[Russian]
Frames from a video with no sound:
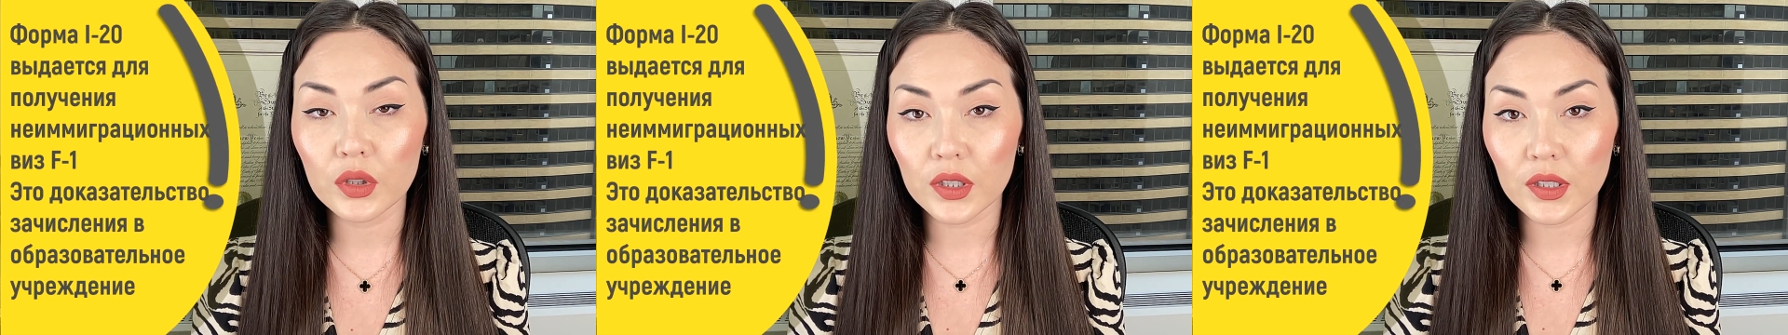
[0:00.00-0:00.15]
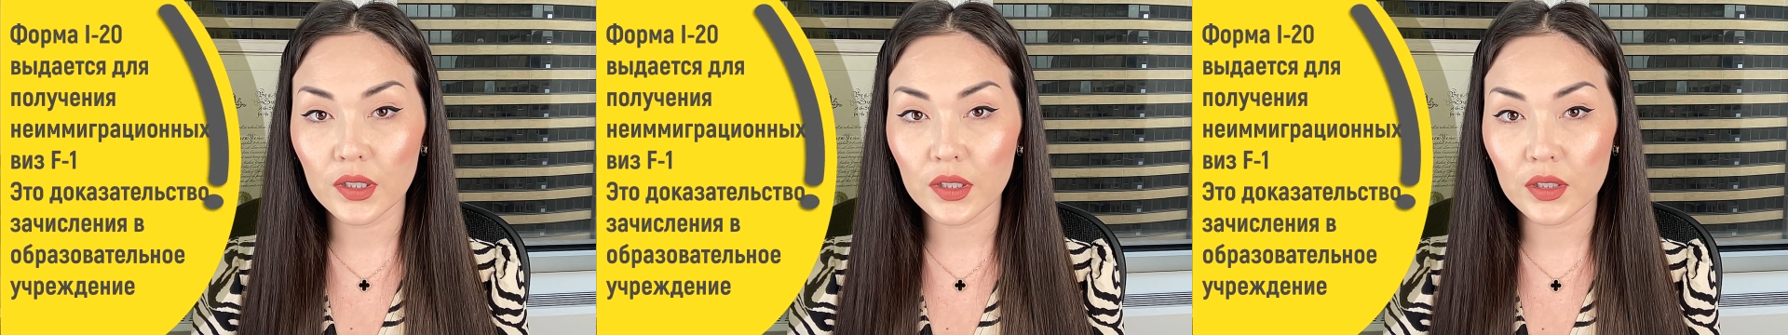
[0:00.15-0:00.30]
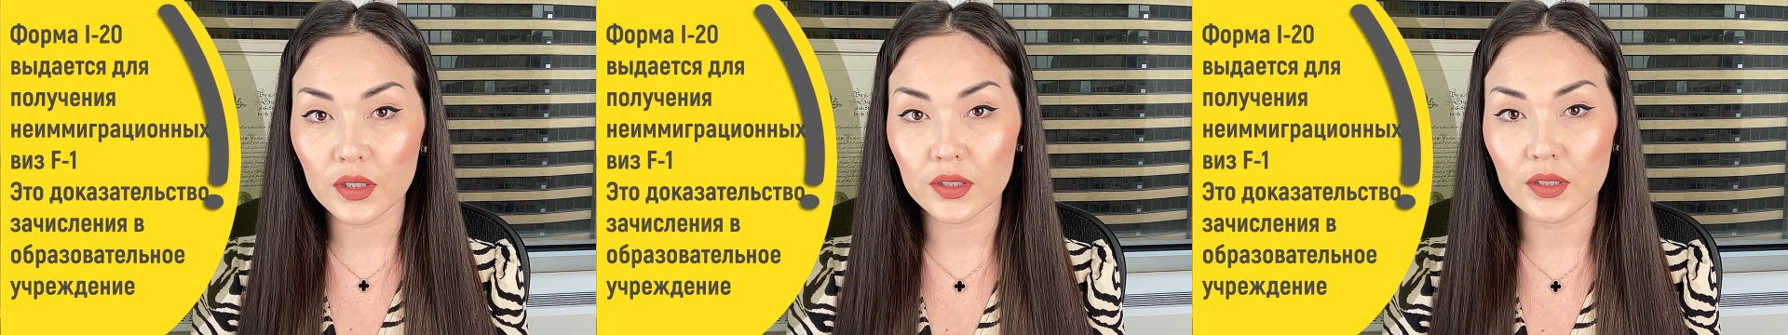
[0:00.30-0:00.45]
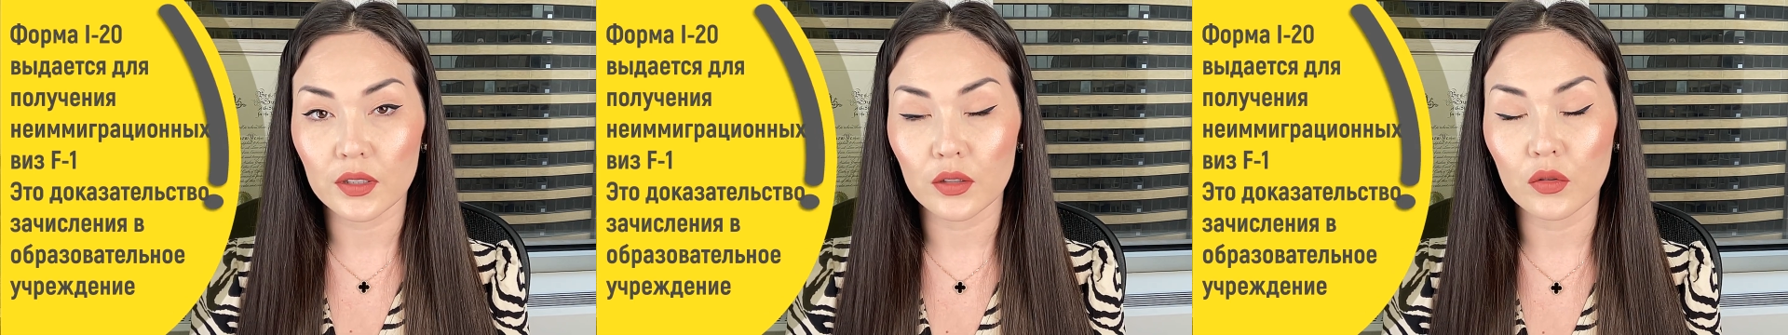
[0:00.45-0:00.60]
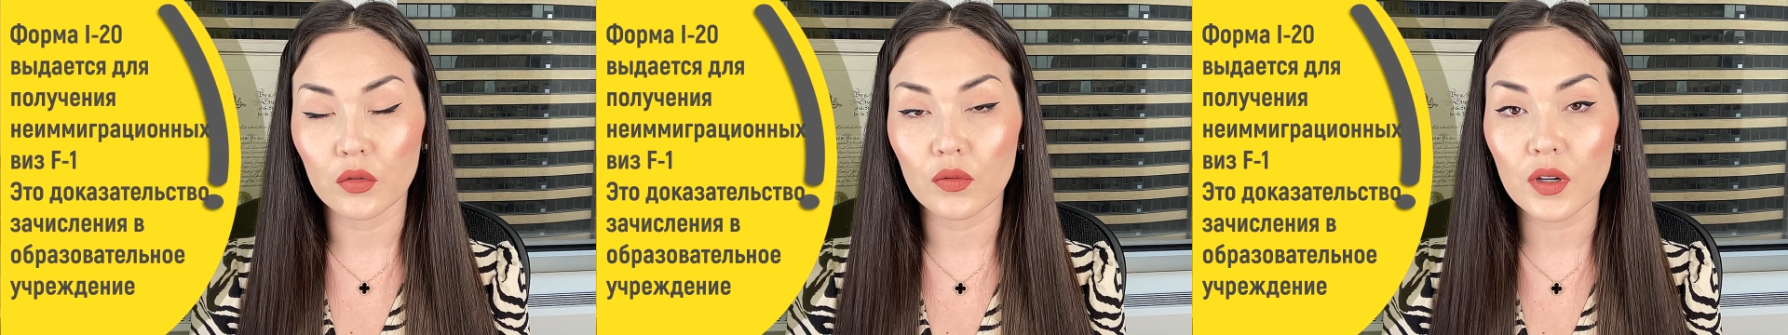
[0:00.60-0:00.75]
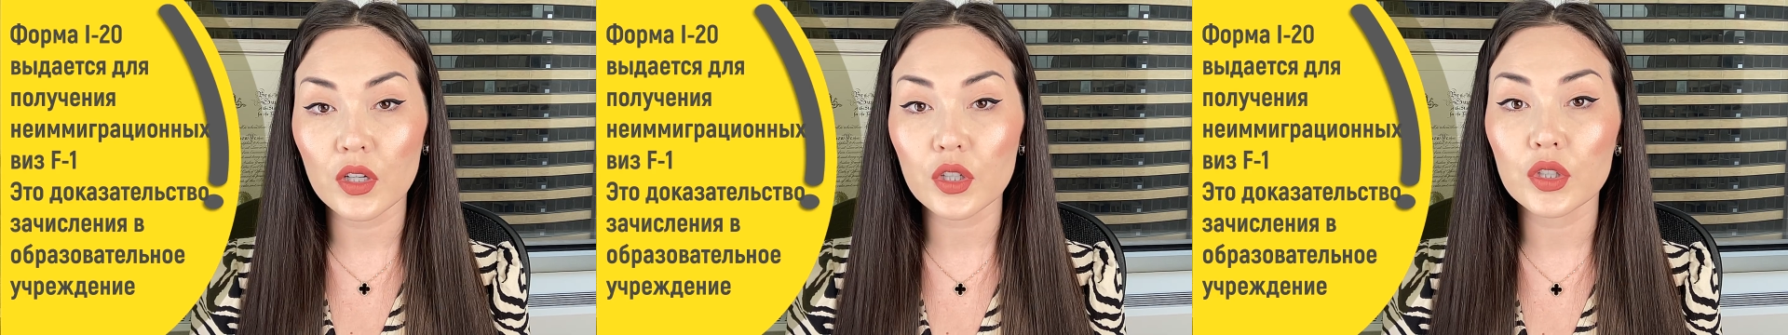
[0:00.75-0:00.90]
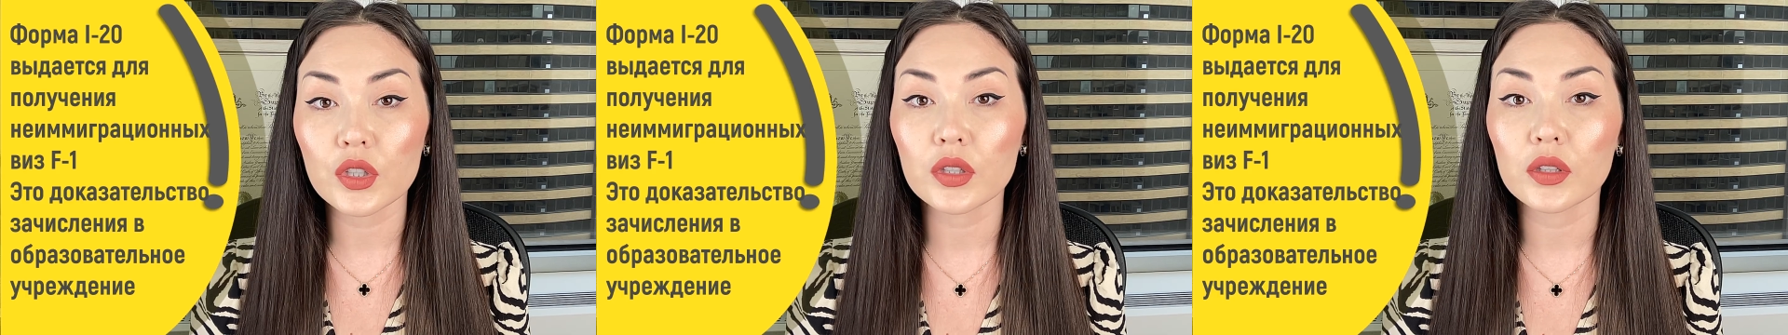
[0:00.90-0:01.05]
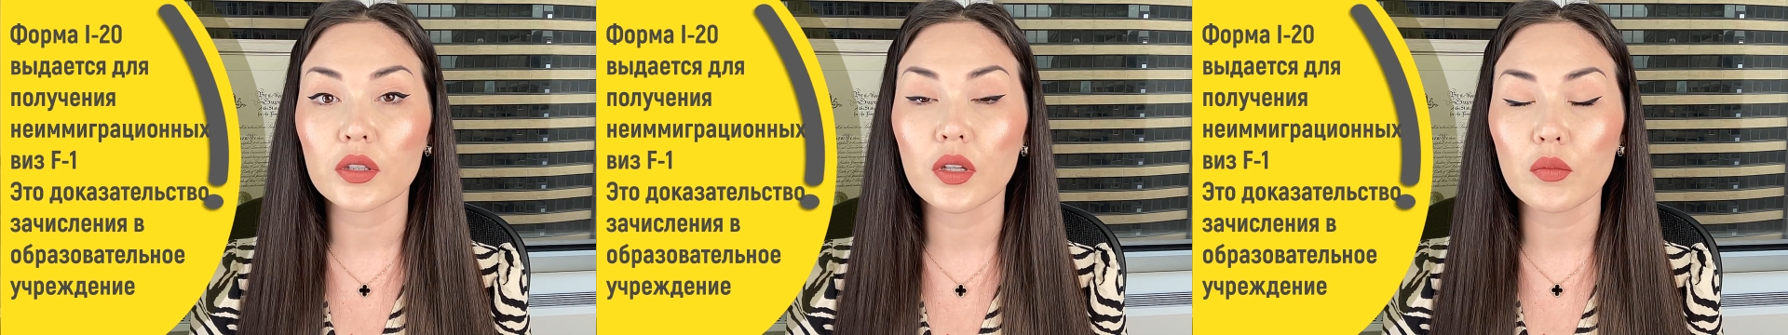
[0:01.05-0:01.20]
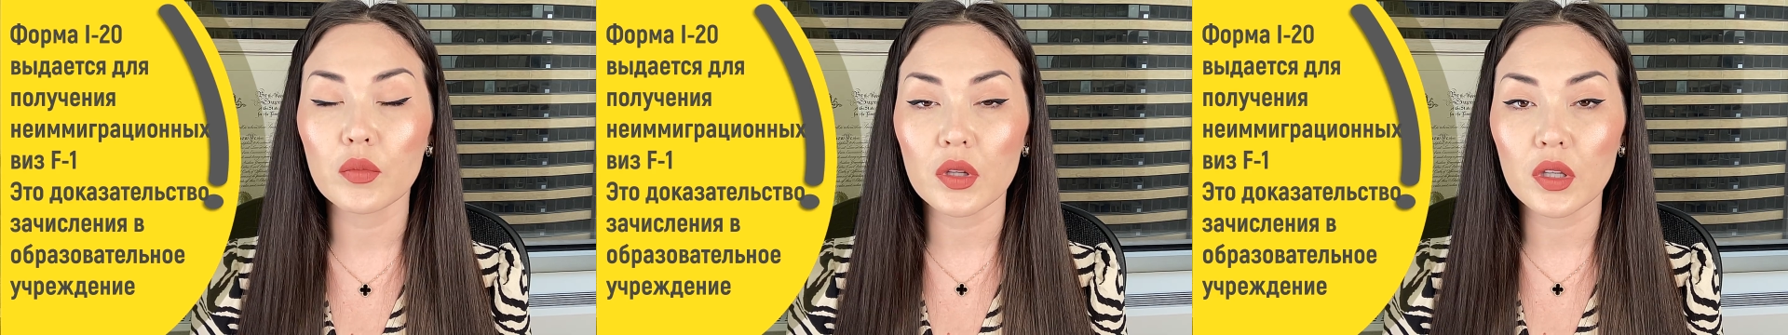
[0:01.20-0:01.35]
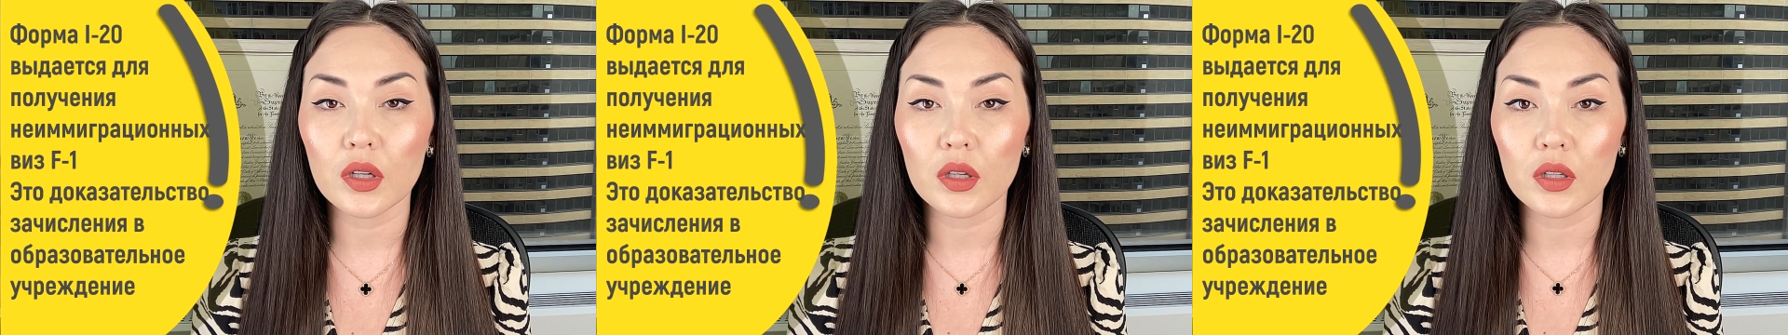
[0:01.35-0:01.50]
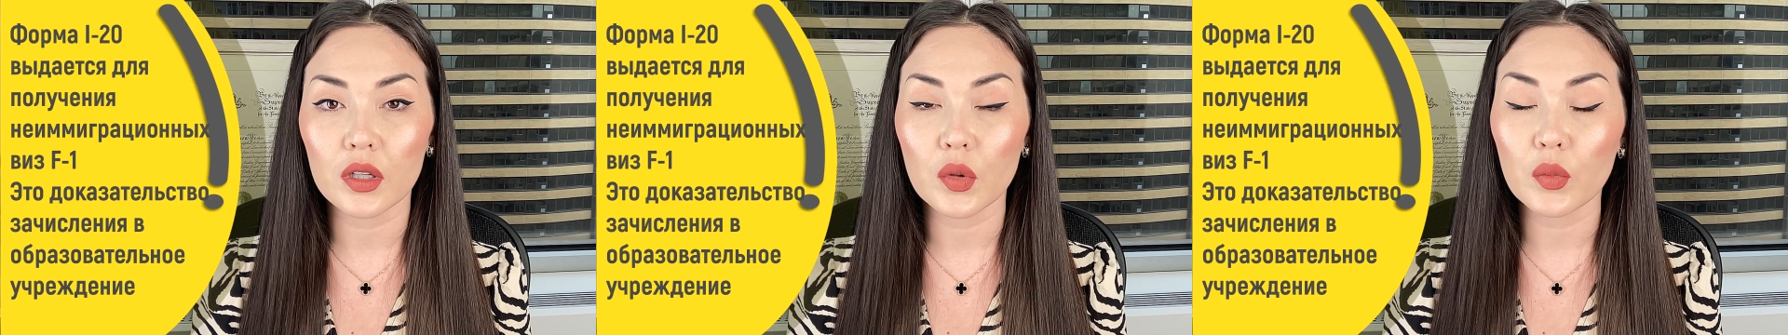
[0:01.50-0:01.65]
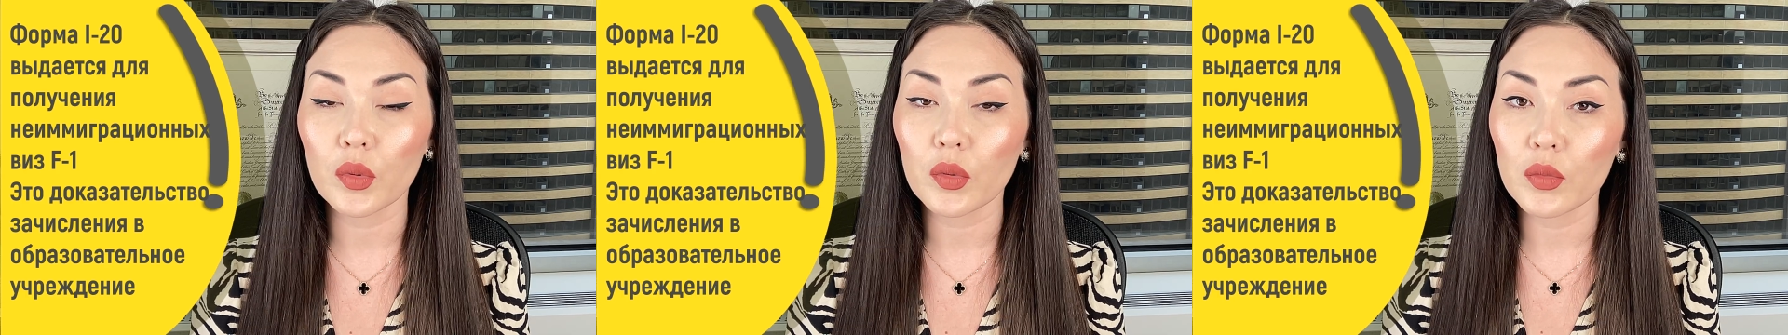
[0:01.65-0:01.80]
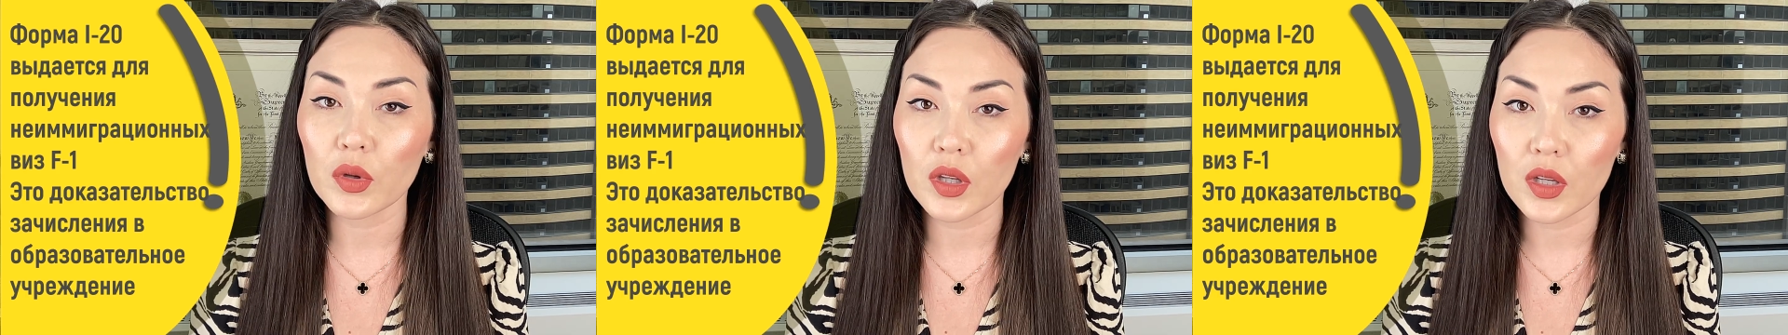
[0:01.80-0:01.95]
если ваши намерения
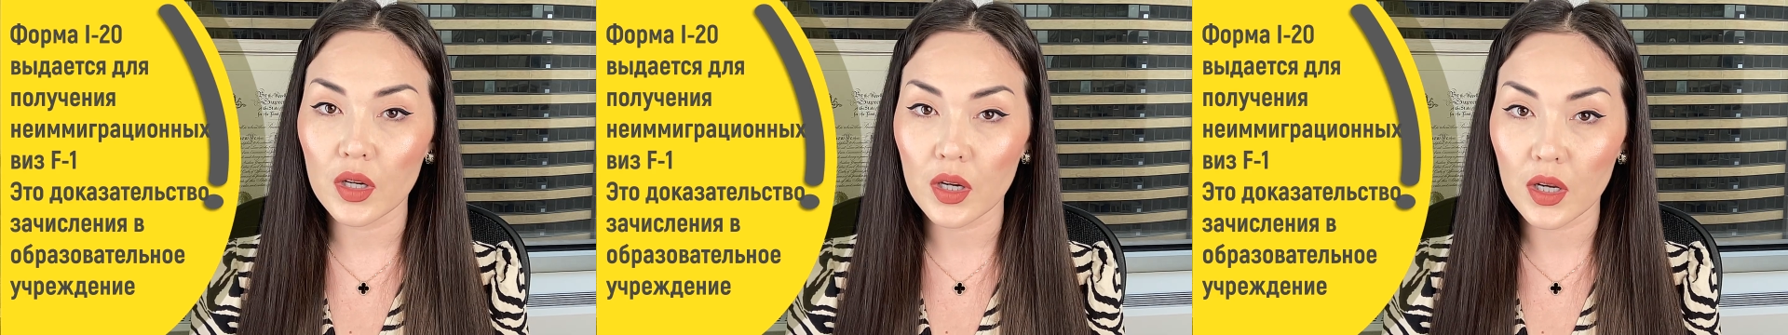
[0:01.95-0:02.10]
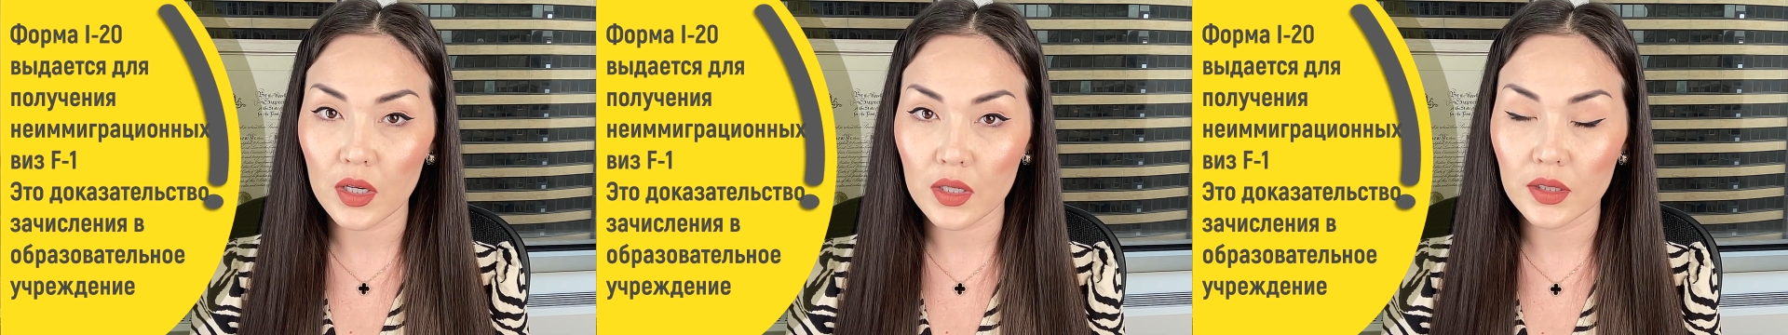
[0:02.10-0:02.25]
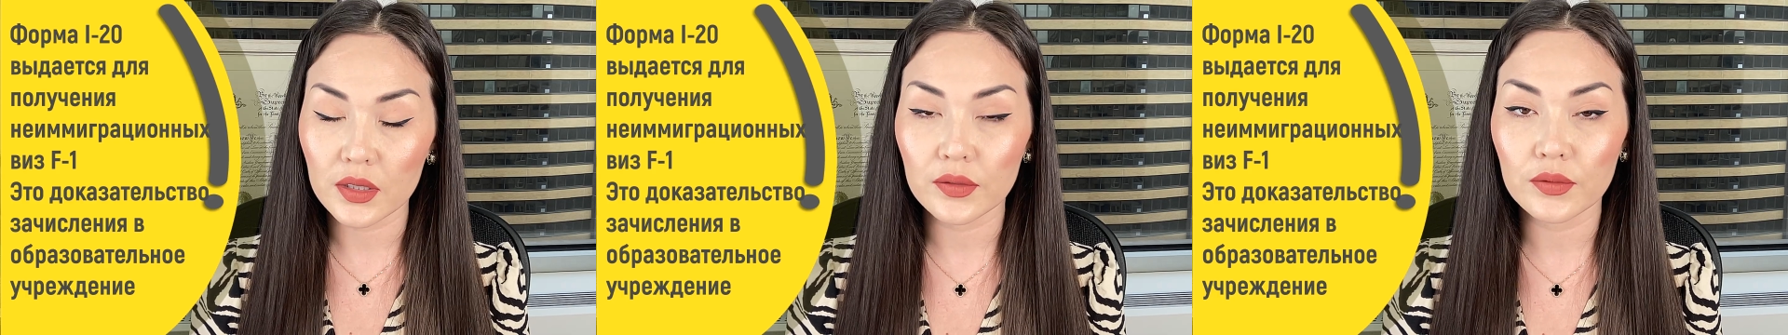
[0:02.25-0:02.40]
поменялись,